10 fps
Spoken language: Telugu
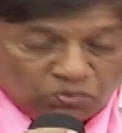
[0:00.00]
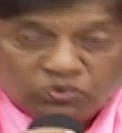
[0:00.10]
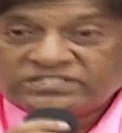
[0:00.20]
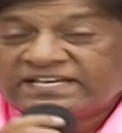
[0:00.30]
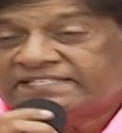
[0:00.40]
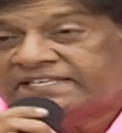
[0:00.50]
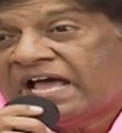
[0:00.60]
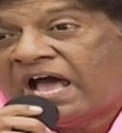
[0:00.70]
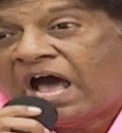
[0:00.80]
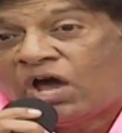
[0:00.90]
నువ్వు
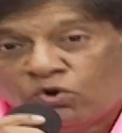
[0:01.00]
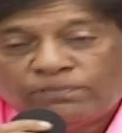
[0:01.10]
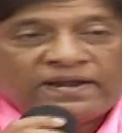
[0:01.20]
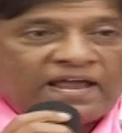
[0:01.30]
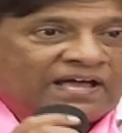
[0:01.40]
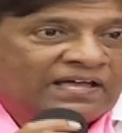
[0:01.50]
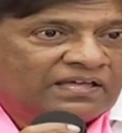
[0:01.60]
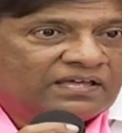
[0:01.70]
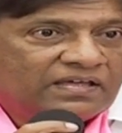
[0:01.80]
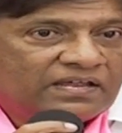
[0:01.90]
చేసిన ఆరోపణ
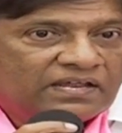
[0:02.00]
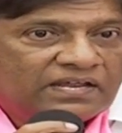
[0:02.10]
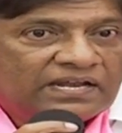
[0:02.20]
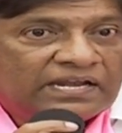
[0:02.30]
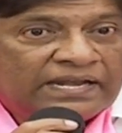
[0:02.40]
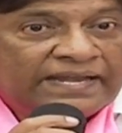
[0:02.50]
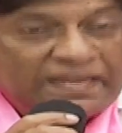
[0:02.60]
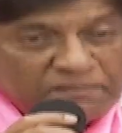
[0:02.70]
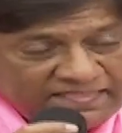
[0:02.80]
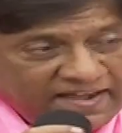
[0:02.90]

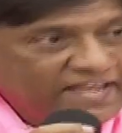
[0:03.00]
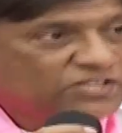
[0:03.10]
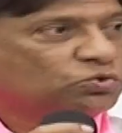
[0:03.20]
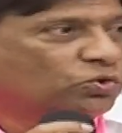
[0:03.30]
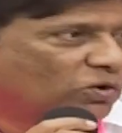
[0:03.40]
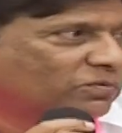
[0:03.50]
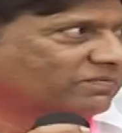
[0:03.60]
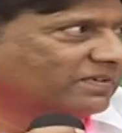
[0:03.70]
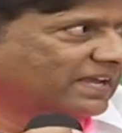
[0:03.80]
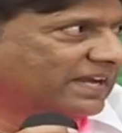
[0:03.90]
నీ మీదనే వేసుకున్నావు
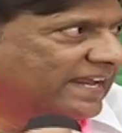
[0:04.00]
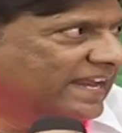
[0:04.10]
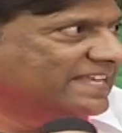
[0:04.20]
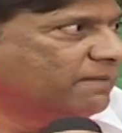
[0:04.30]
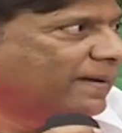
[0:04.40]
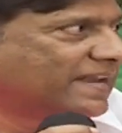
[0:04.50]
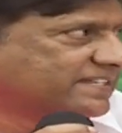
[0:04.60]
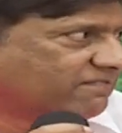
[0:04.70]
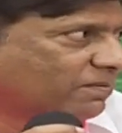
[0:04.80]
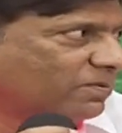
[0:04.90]
నేనేం చెప్పాలి
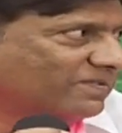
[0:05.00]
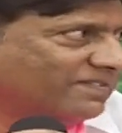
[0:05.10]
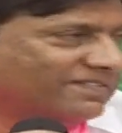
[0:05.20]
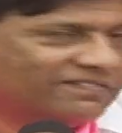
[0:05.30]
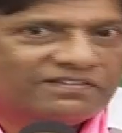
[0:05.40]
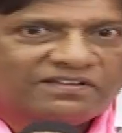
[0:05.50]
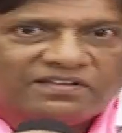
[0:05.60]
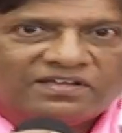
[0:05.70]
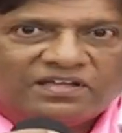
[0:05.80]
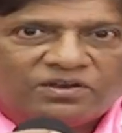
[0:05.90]
జవాబు
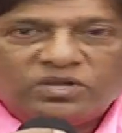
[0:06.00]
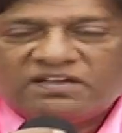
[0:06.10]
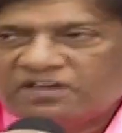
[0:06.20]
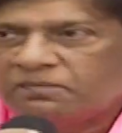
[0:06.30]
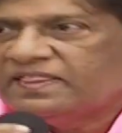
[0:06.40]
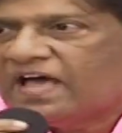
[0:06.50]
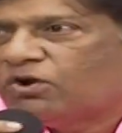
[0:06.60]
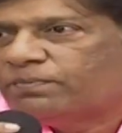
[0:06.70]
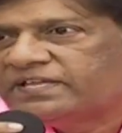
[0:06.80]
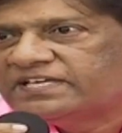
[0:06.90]
నువ్వు ఎవరి మీద
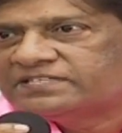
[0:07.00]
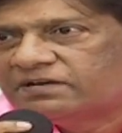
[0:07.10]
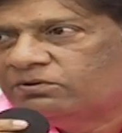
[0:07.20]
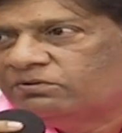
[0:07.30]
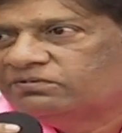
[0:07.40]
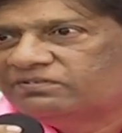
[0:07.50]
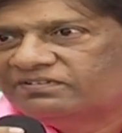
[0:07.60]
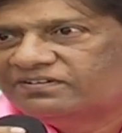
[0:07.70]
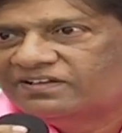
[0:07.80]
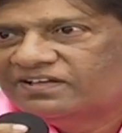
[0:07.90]
ఆరోపణ చేసినావు
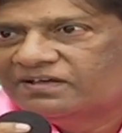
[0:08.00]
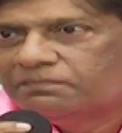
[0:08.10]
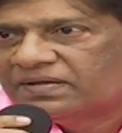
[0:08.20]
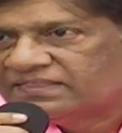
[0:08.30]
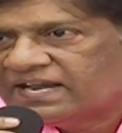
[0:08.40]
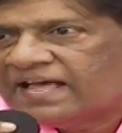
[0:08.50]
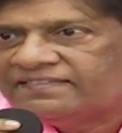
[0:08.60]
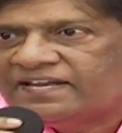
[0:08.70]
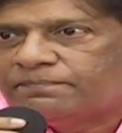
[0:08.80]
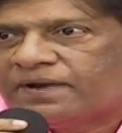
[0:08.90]

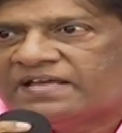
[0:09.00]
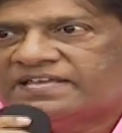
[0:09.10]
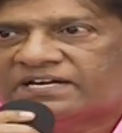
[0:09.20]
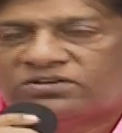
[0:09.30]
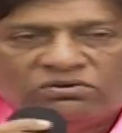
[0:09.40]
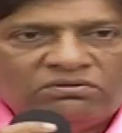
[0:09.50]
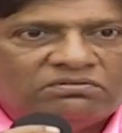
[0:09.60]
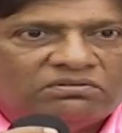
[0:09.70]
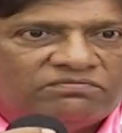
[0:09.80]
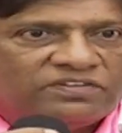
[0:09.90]
భద్రాద్రి ప్రాజెక్టు
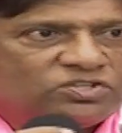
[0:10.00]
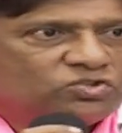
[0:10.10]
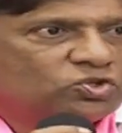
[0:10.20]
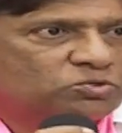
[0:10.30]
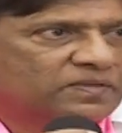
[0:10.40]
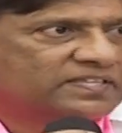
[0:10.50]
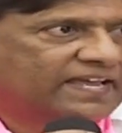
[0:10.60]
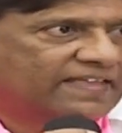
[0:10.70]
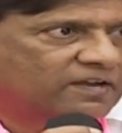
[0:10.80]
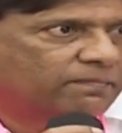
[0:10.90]
విద్యుత్ ఉత్పత్తి
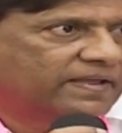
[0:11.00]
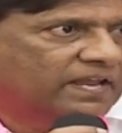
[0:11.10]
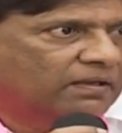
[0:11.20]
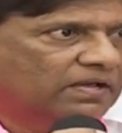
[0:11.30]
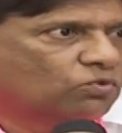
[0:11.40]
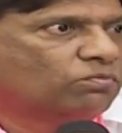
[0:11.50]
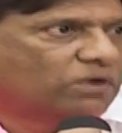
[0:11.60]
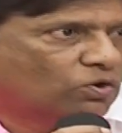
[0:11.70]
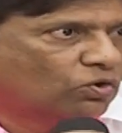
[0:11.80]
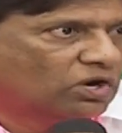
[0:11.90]
కేంద్రం పైన
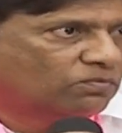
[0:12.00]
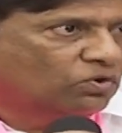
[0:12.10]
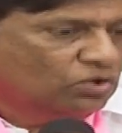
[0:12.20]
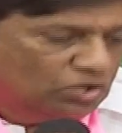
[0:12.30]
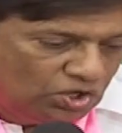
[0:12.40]
కుంభకోణము